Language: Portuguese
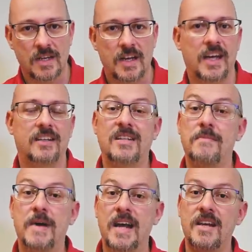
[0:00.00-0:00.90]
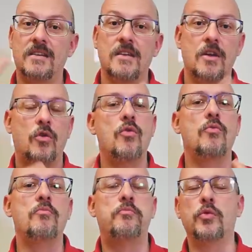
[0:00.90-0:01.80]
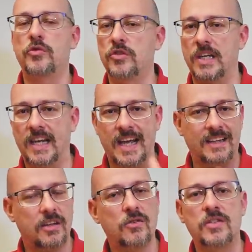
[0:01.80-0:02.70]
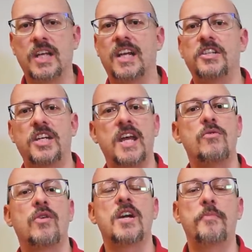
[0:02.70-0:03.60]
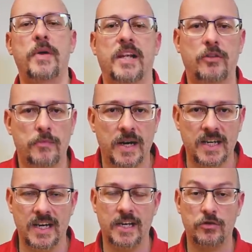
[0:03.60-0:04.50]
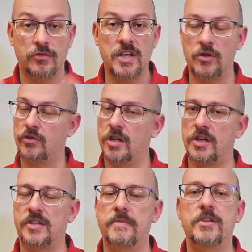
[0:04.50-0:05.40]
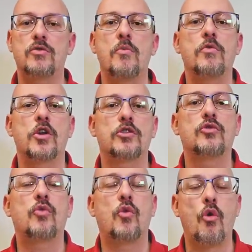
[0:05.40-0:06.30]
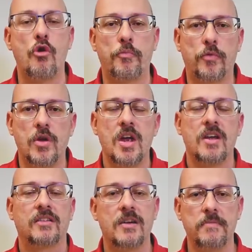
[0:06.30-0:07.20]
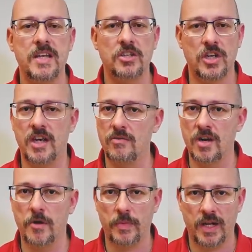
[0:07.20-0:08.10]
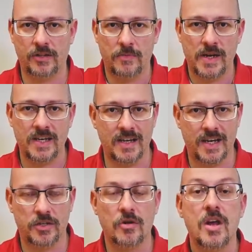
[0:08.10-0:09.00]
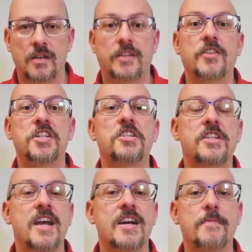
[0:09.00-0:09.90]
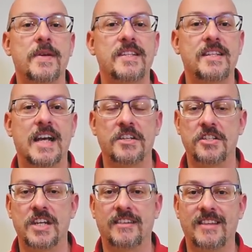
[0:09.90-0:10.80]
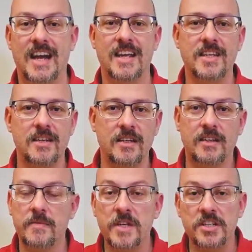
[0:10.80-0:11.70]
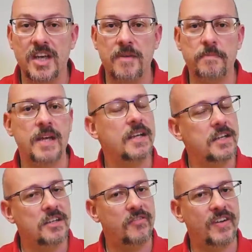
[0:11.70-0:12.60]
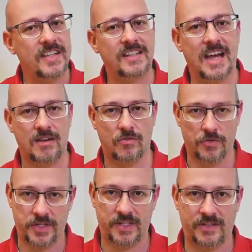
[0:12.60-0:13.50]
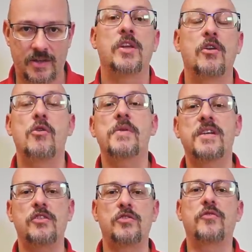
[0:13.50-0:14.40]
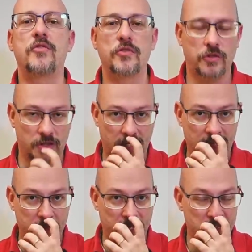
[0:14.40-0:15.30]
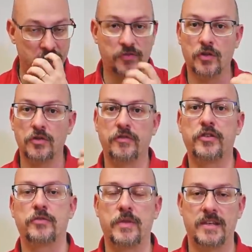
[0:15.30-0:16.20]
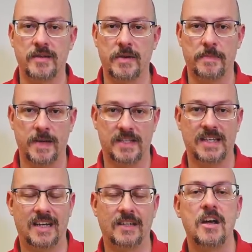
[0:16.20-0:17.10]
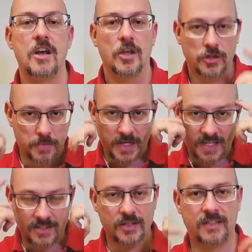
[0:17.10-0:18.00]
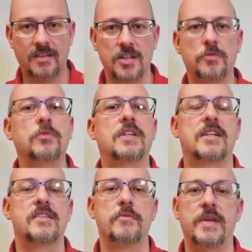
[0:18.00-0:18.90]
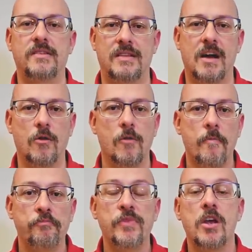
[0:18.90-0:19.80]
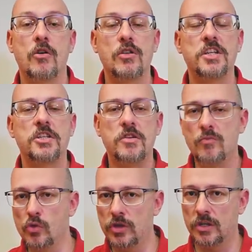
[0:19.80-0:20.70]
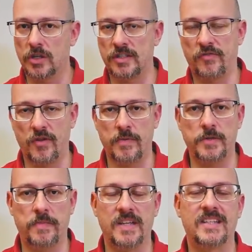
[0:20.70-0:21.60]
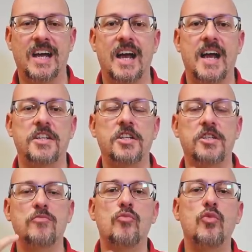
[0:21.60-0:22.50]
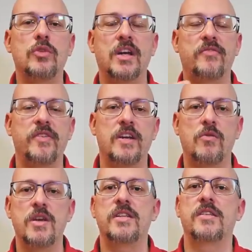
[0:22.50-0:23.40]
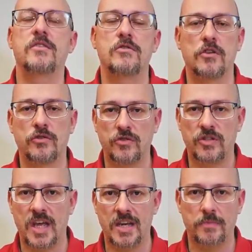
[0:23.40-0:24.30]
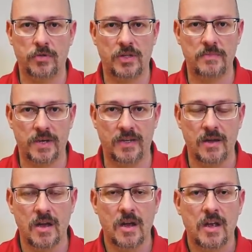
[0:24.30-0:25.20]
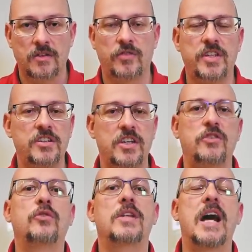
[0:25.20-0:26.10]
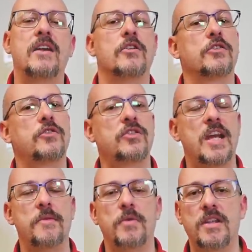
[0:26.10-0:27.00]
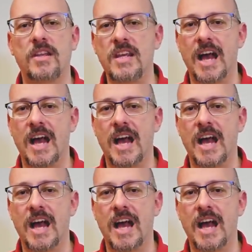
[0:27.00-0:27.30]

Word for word: Ela trabalha com impulsos elétricos, ela gera um campo eletromagnético, não só nossa mente, como o nosso corpo também gera um campo eletromagnético. Então a gente tem a capacidade de atrair e também de repelir, de afastar coisas. Como é que isso funciona? Lembra que a gente falou no vídeo da semana passada sobre a questão da transmutação mental? Quando a gente muda a nossa forma de pensar, a gente muda a frequência do nosso cérebro também. Se vocês já estudaram, o nosso cérebro entra em